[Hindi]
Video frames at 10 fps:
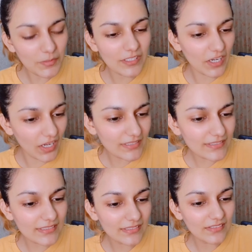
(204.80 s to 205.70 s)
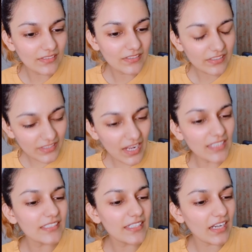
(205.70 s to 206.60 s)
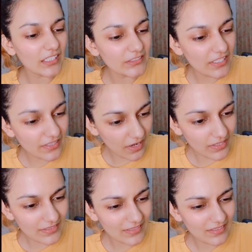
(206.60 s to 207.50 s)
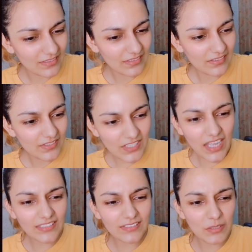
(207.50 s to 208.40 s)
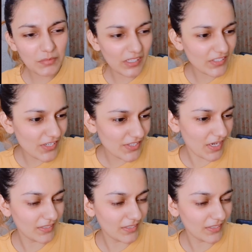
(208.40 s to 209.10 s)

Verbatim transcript: जुमेरात रात है आजा रात साथ निभाजा